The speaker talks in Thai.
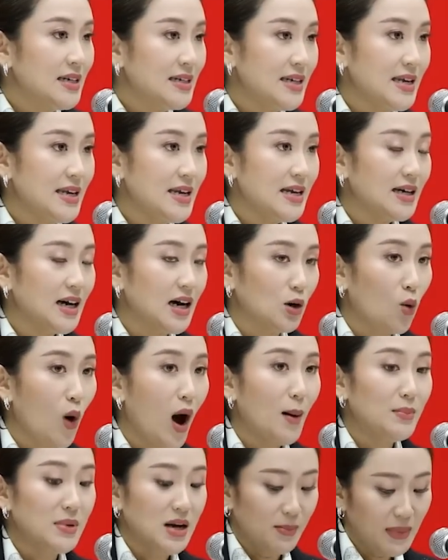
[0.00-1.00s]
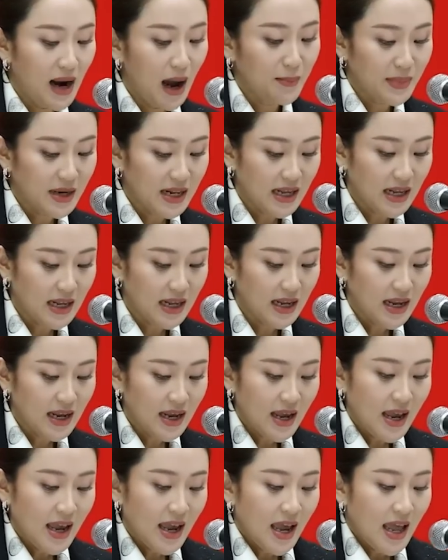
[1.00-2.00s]
ที่เกิดความเหลื่อมล้ำนี้
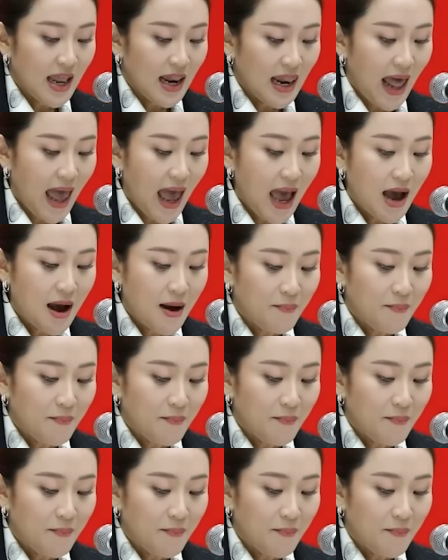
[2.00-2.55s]
และ